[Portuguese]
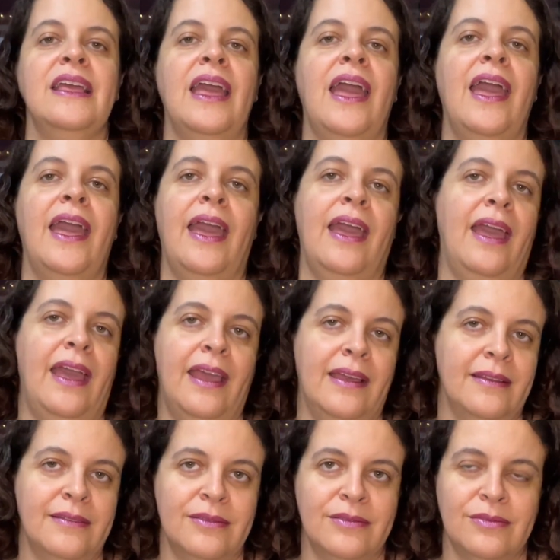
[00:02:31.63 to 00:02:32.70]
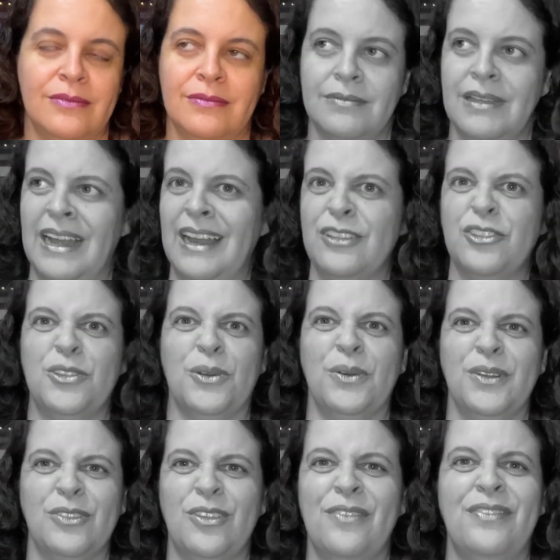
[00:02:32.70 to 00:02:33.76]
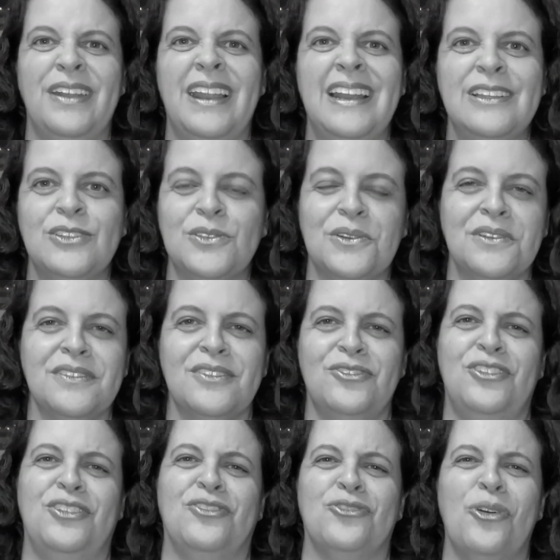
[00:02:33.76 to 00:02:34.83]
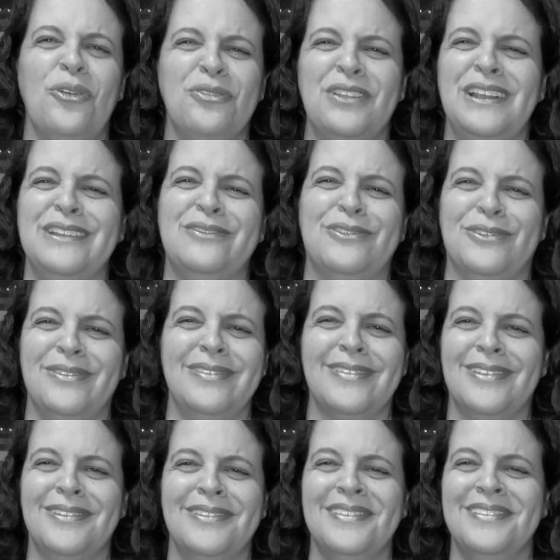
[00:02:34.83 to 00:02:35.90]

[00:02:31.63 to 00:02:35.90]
É, eletrônicos. Eu falo eletrônicos, gente, jogos eletrônicos.